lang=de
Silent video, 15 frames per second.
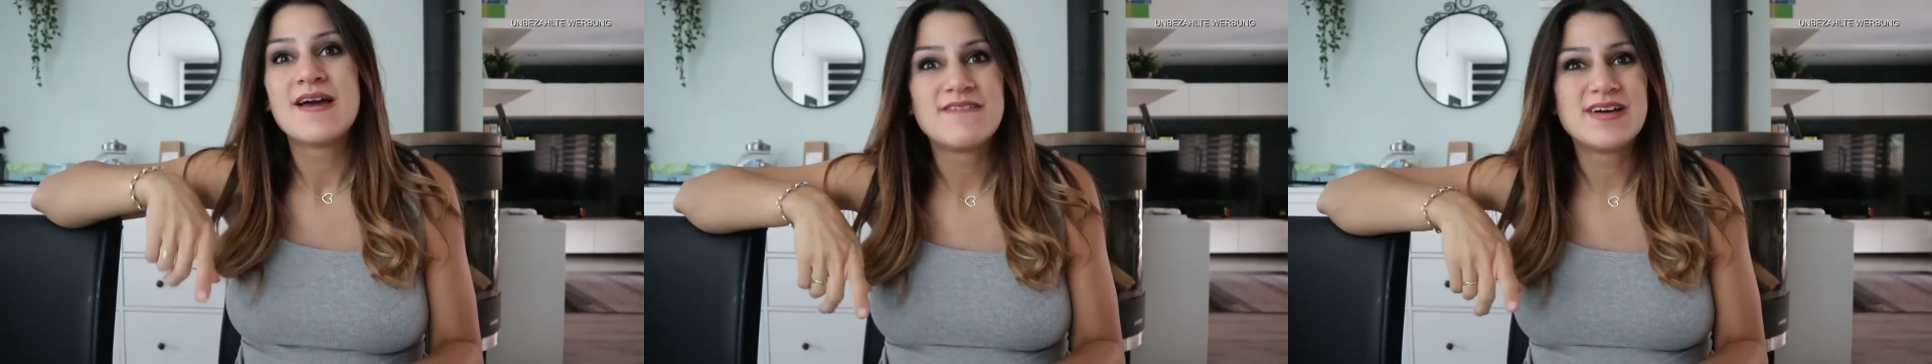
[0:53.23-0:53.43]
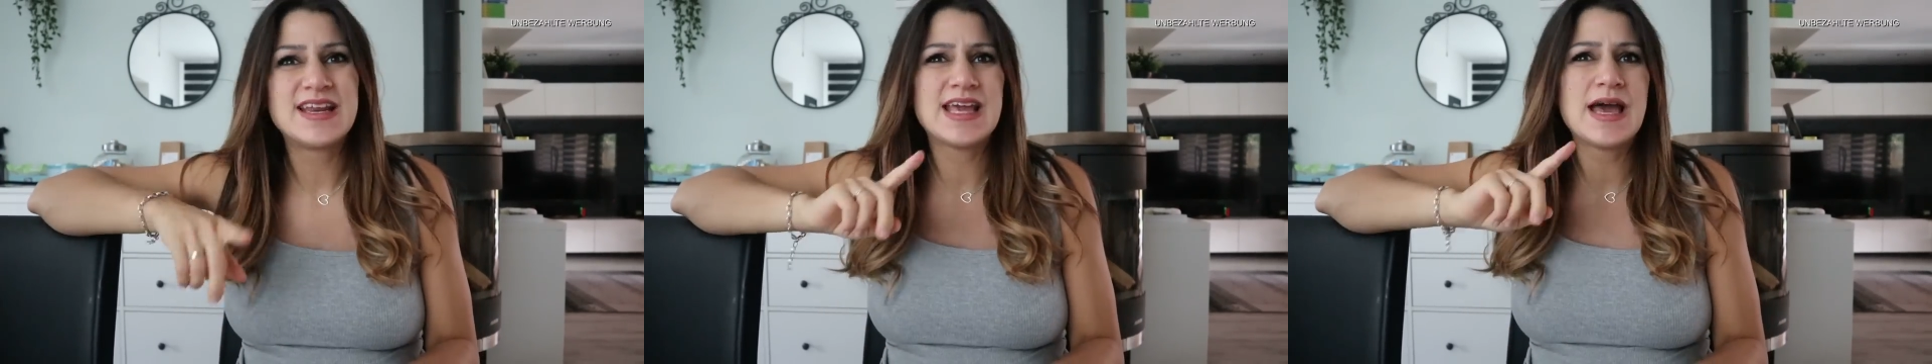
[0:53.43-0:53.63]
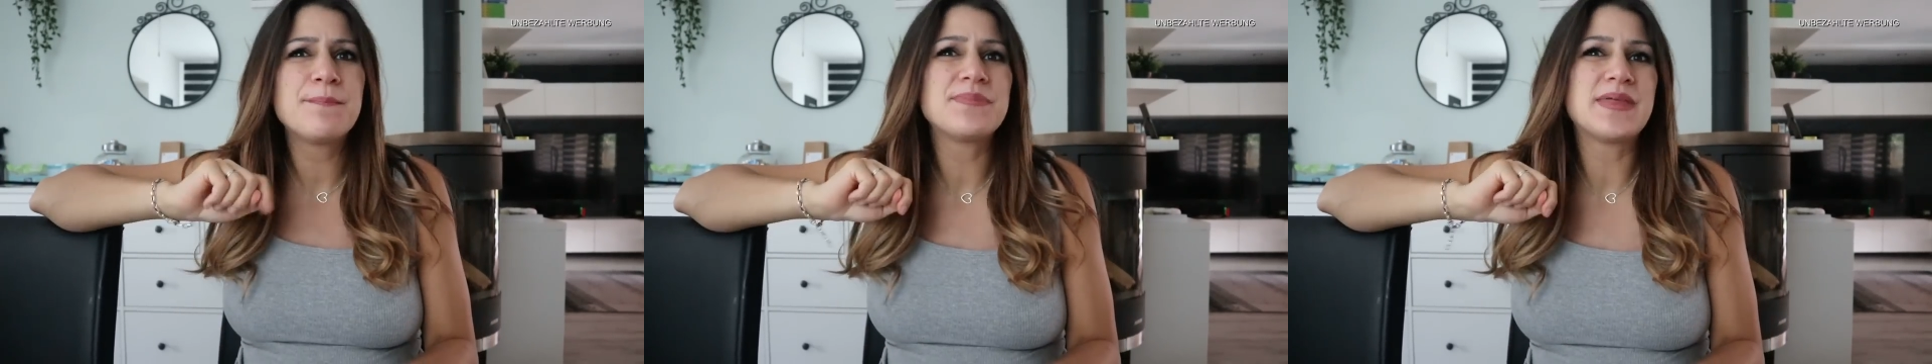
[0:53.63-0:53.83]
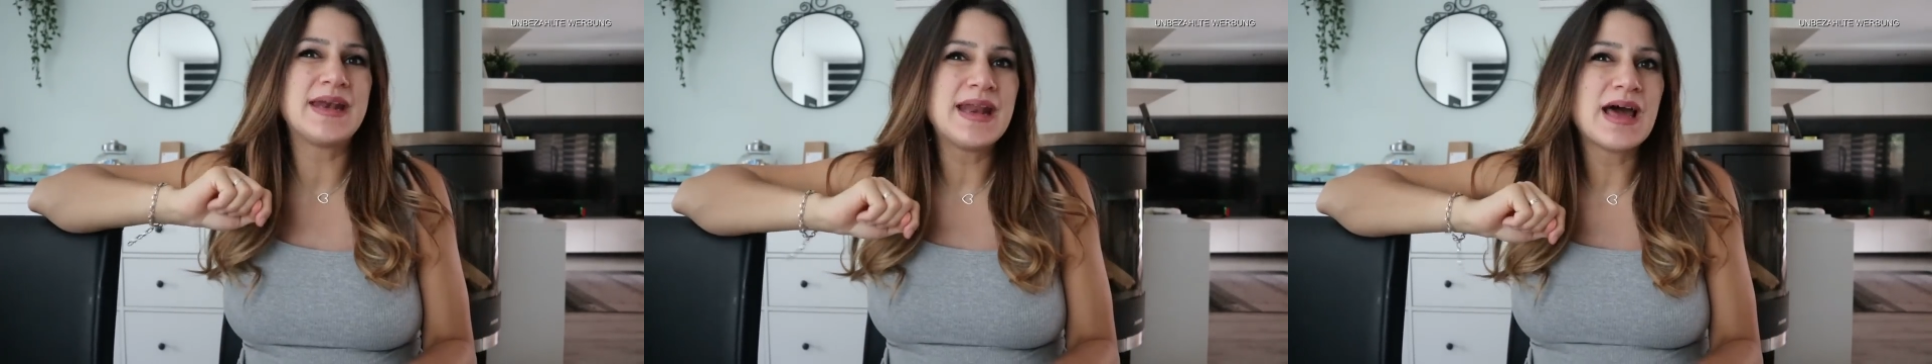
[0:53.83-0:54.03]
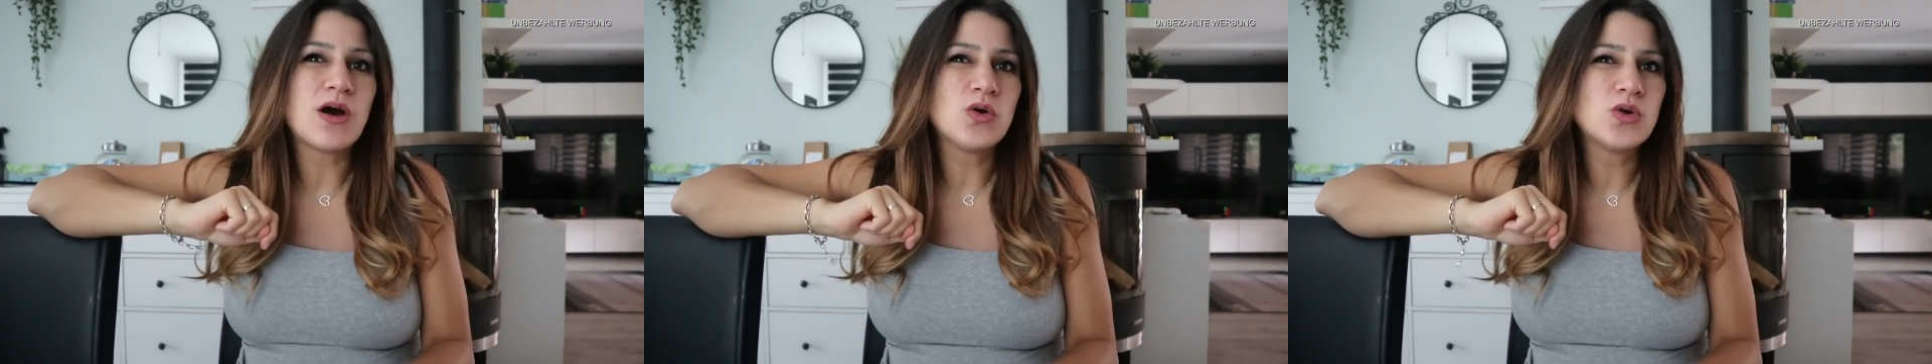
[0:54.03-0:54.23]
Weil ich habe
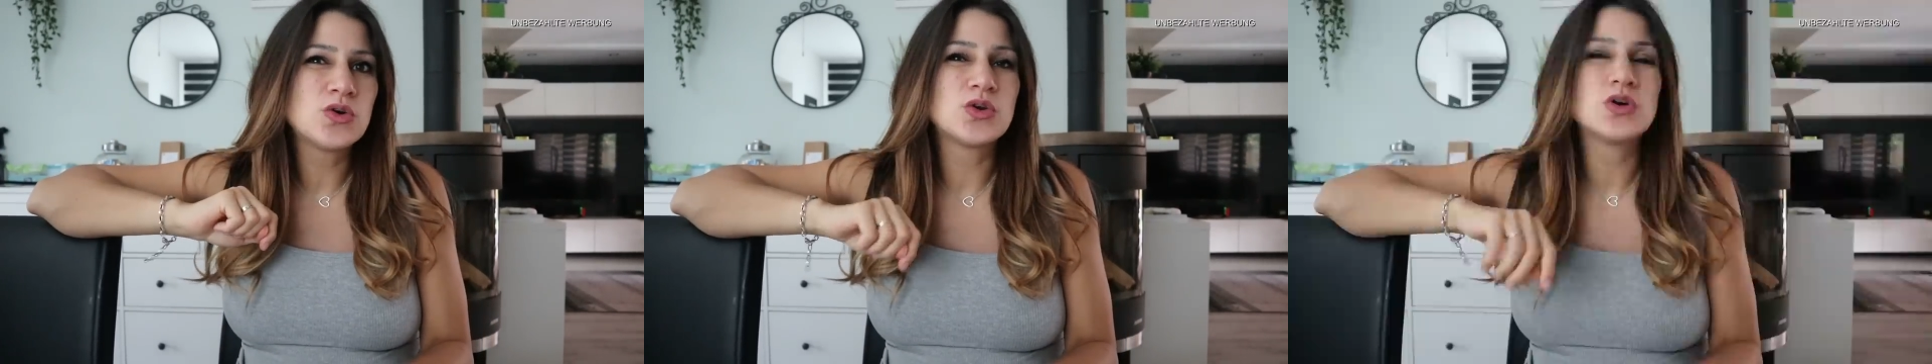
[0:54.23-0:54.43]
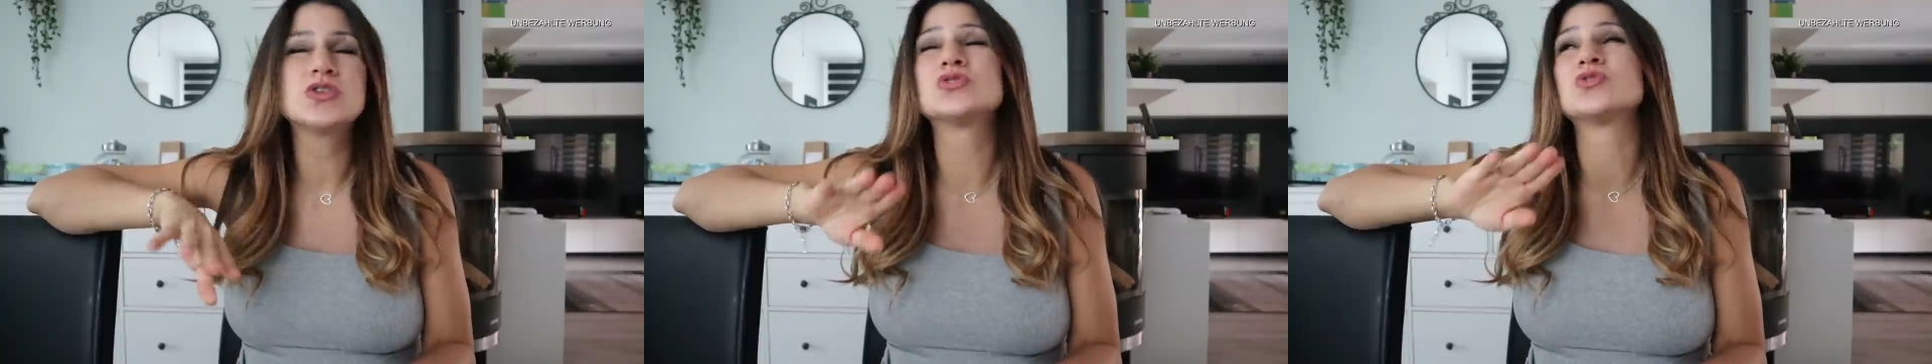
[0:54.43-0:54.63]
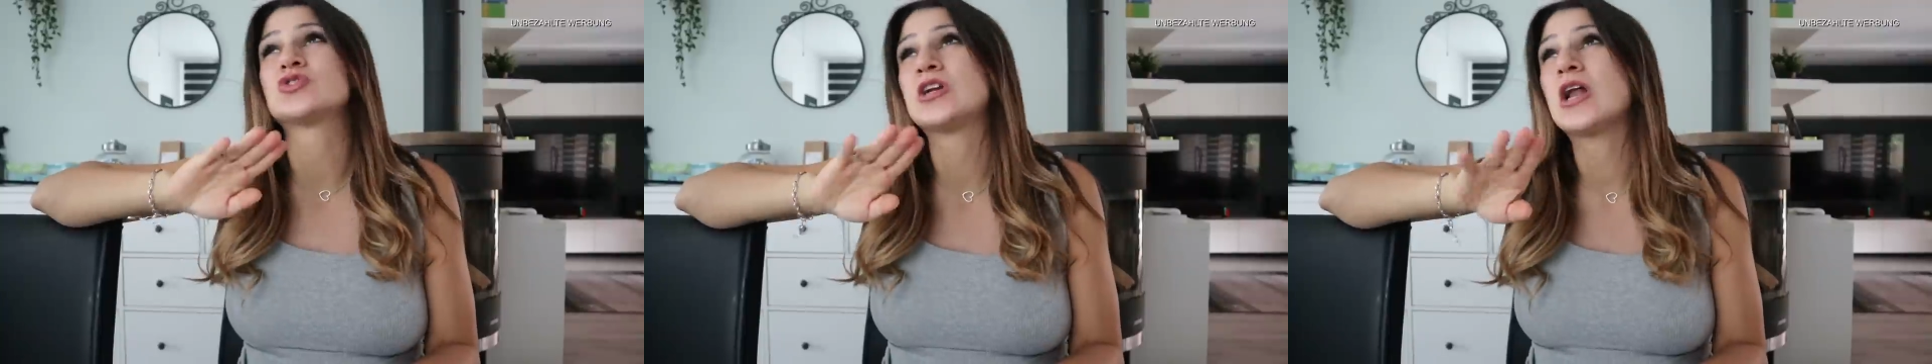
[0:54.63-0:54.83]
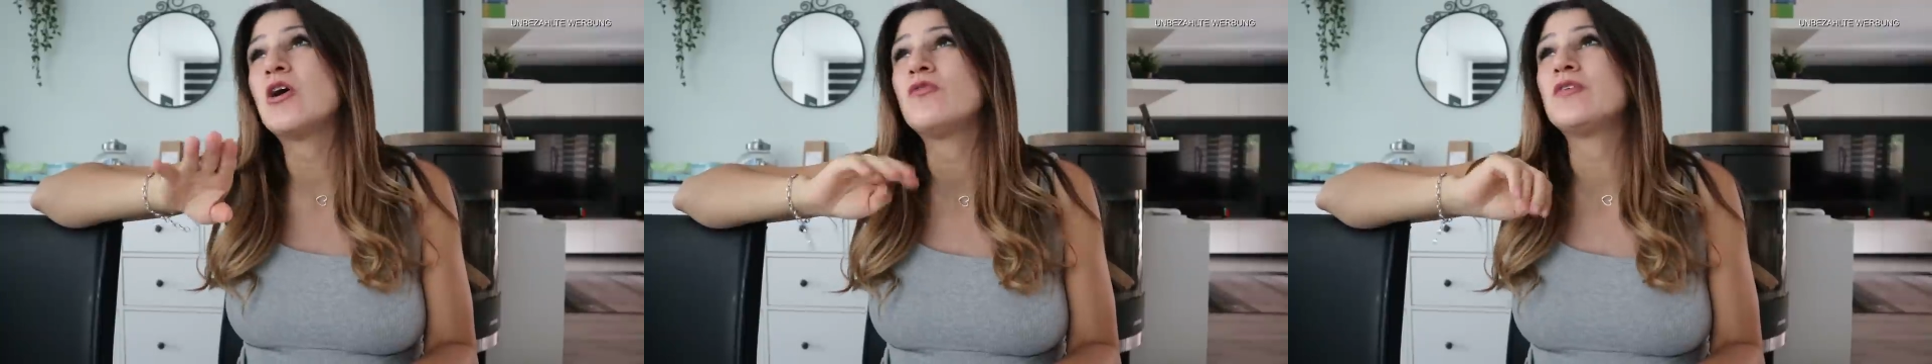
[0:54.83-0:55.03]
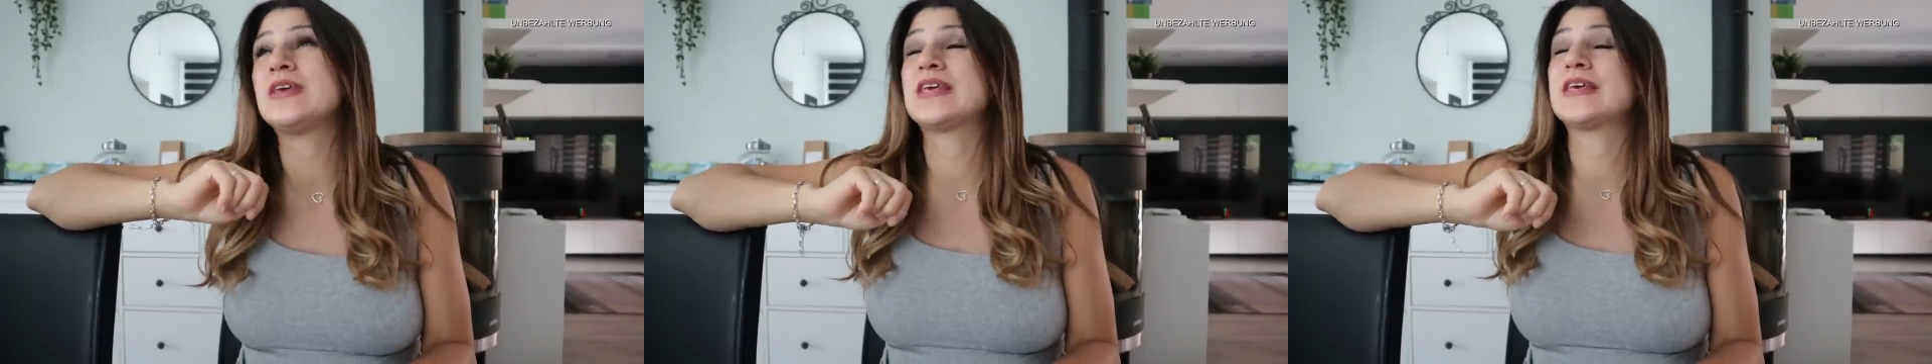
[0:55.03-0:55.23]
dann auch noch, so
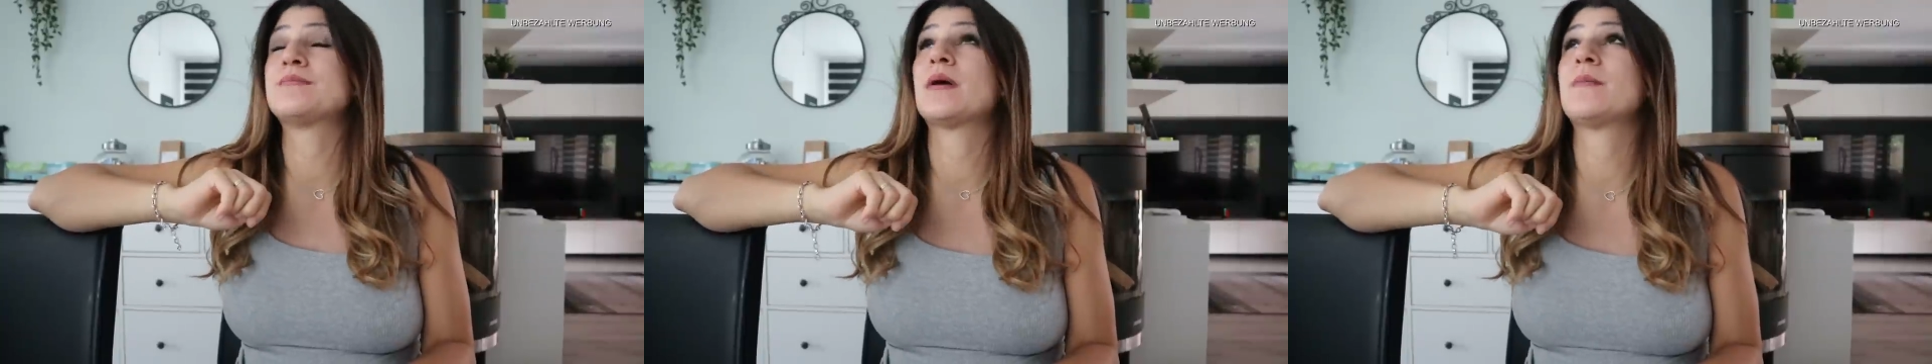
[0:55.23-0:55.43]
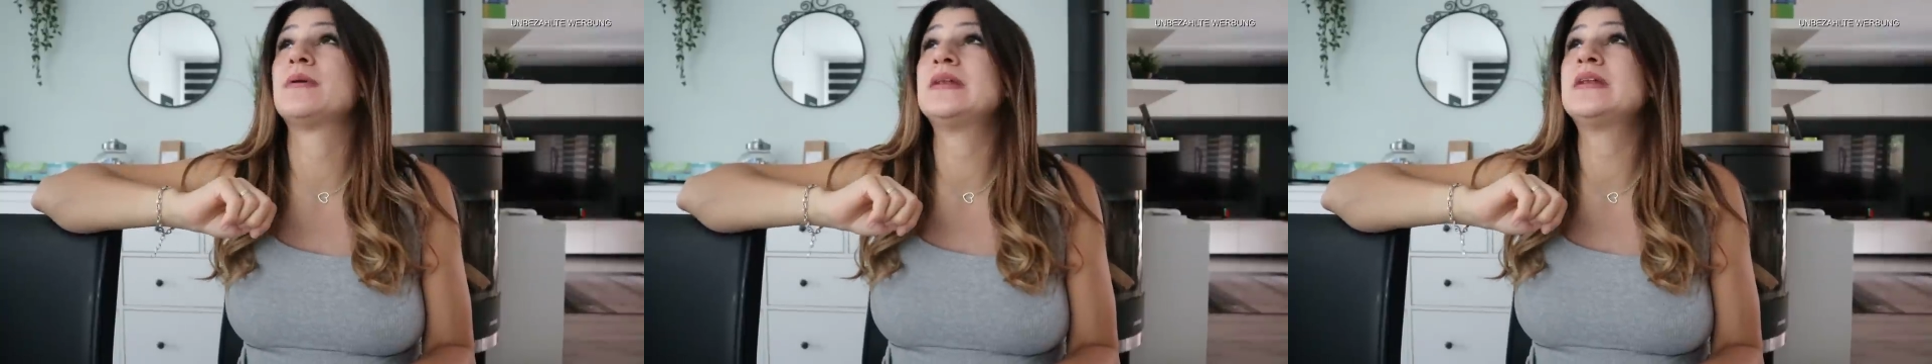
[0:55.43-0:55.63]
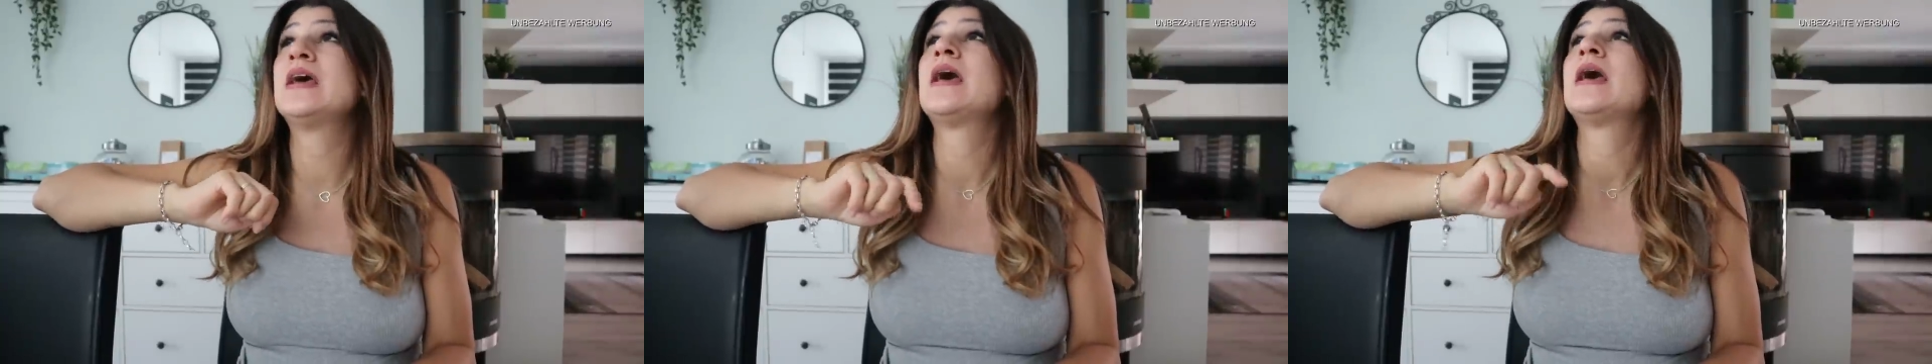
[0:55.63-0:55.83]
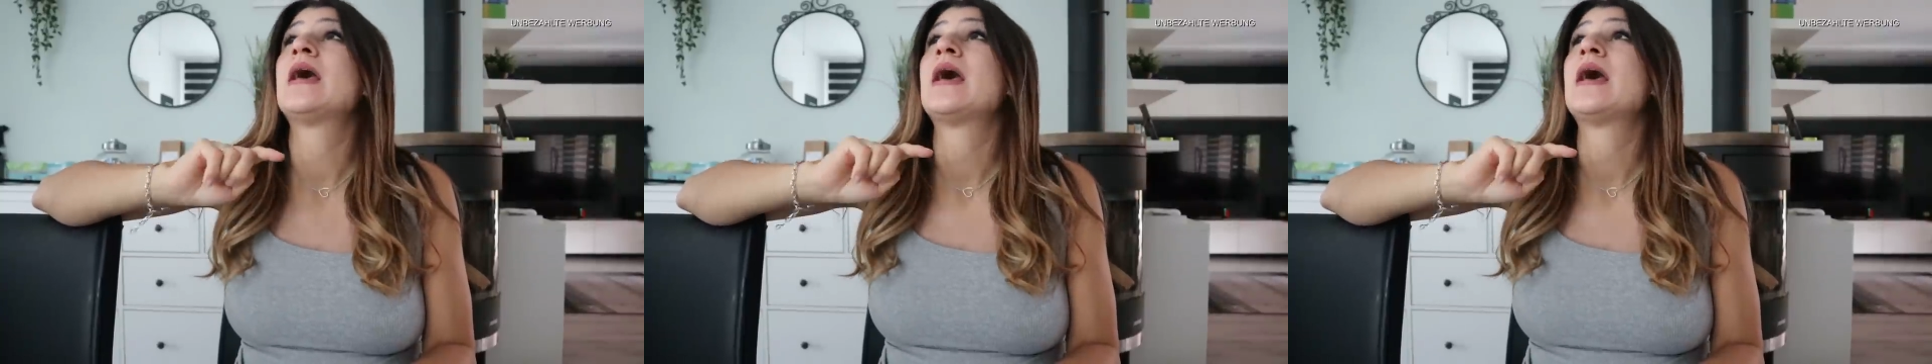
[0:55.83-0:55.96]
schlau wie ich immer bin,